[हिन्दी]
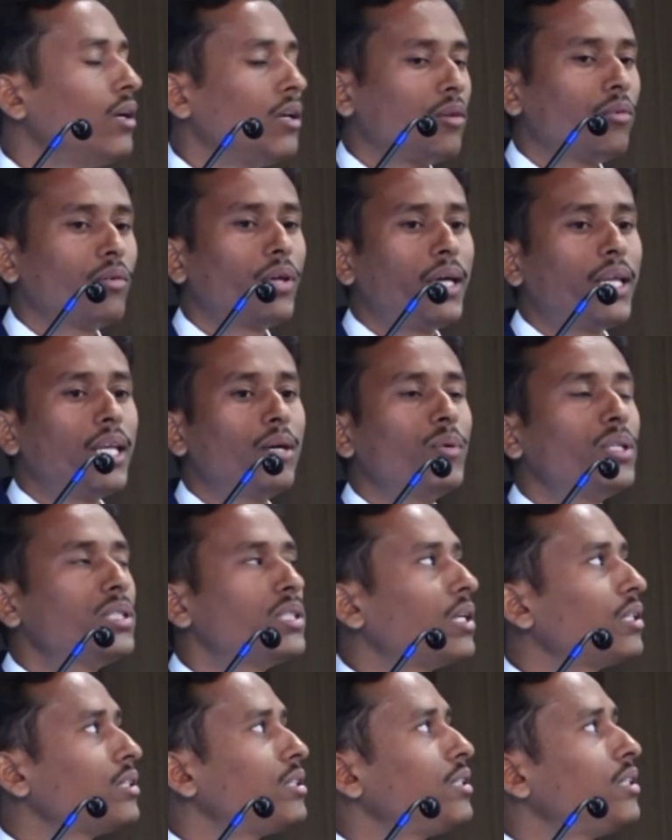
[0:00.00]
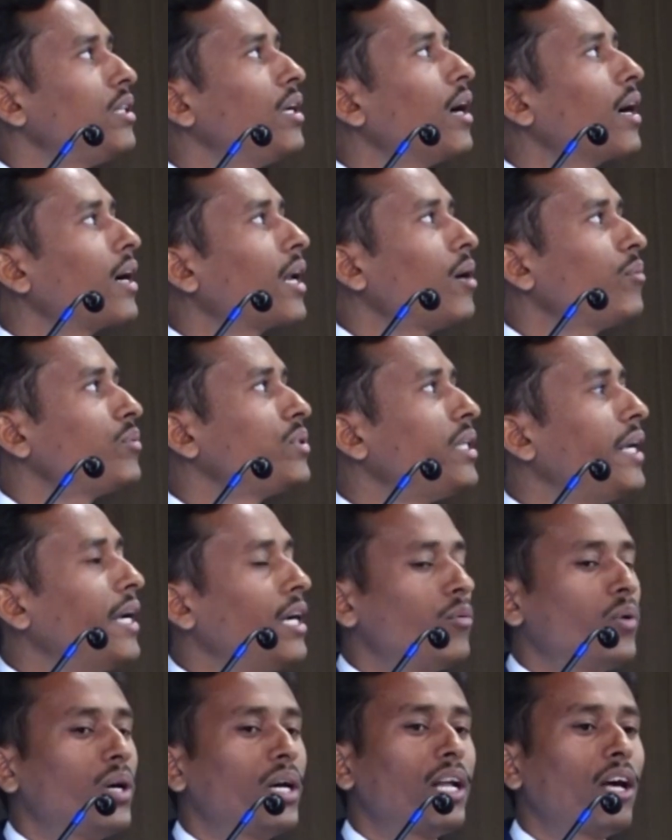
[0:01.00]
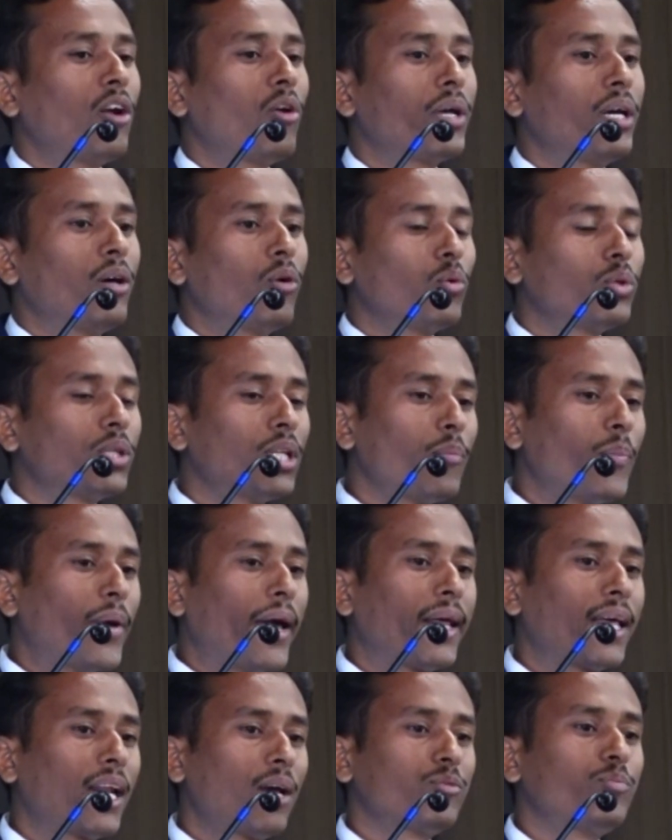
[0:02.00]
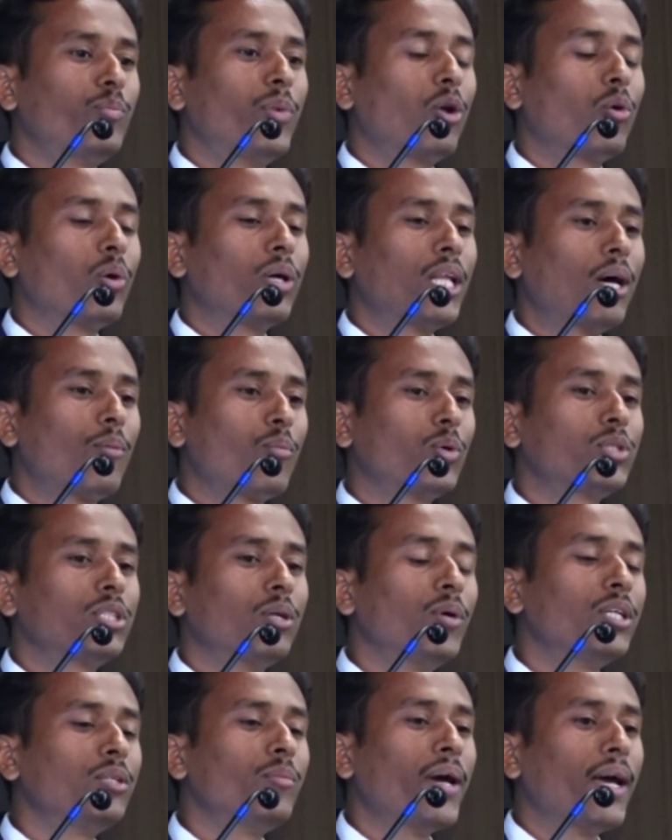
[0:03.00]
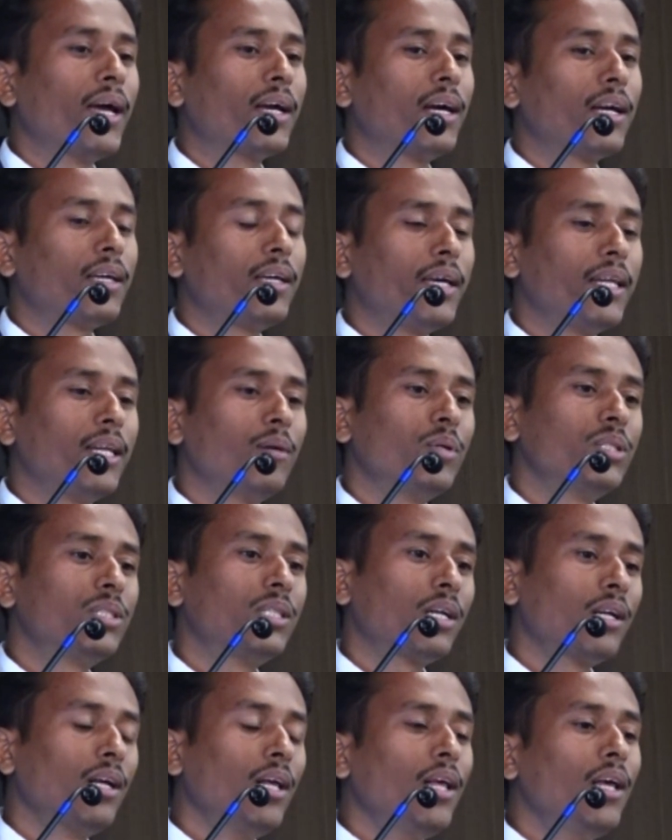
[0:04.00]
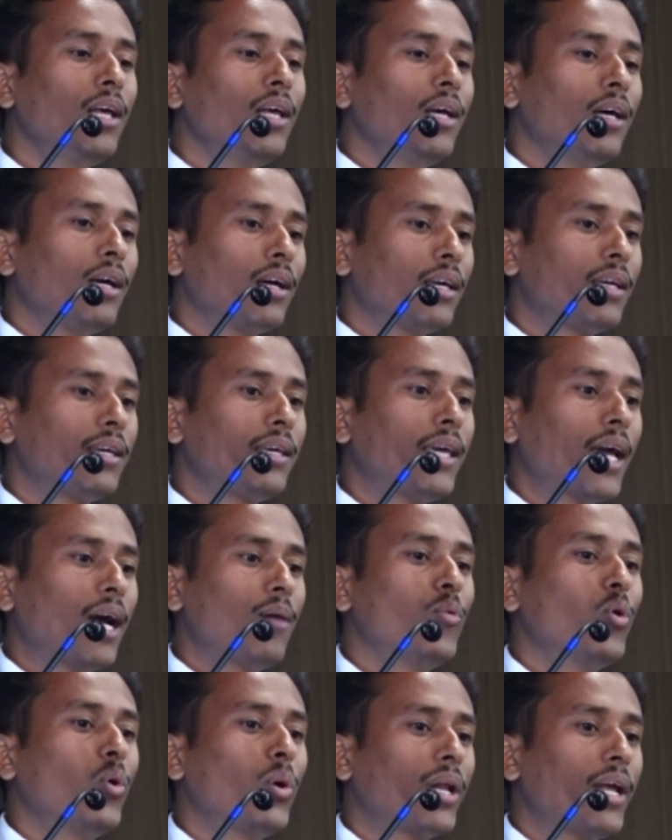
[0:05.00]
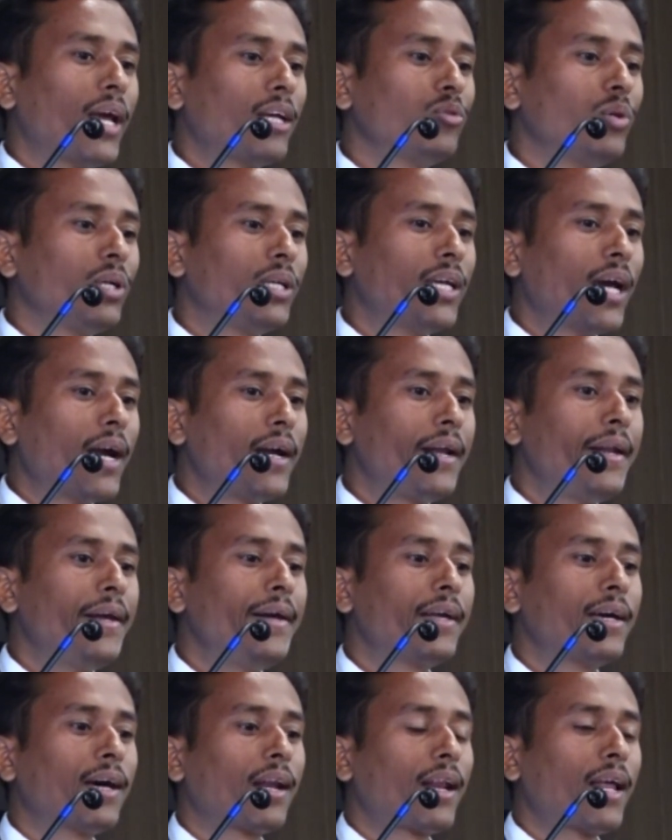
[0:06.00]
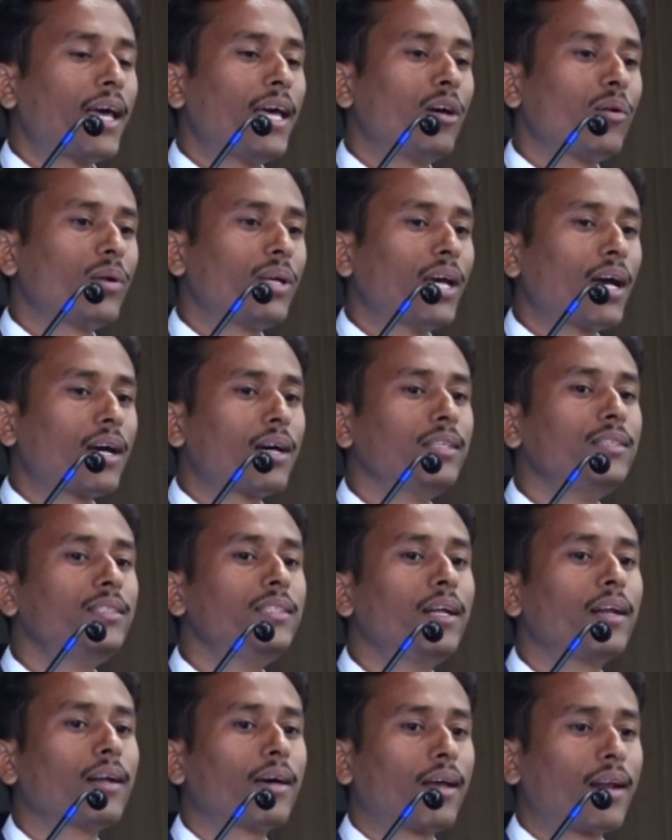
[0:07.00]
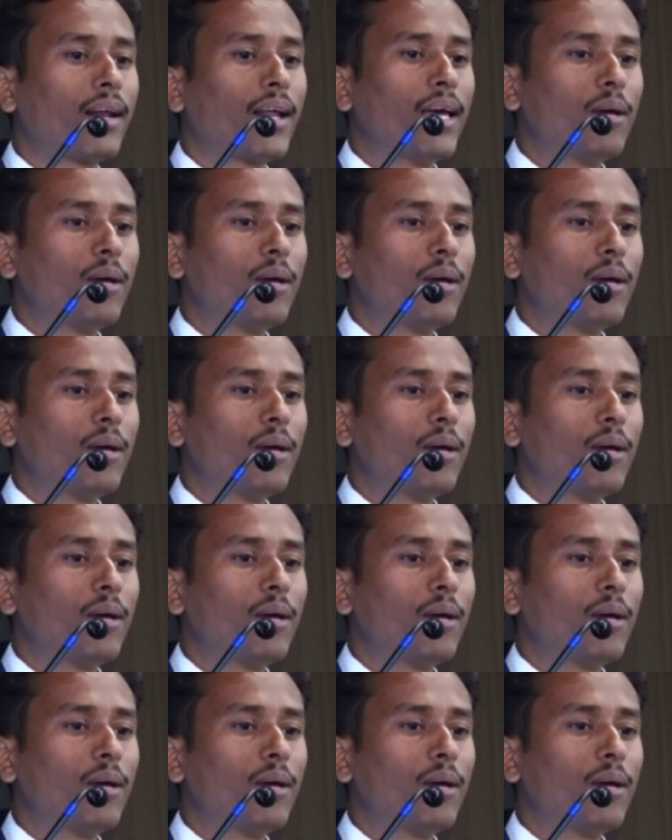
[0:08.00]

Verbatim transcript: क्योंकि हेनेमंत सर अगर आप स्टेट वर्ड डालोगे और उतना पैराग्राफ पढ़ोगे तो आपको समझ में आएगा कि हेनेमंत सर क्या बोल रहे हैं एक्चुअली क्या ट्रीट करना है और क्या कंसिडर करना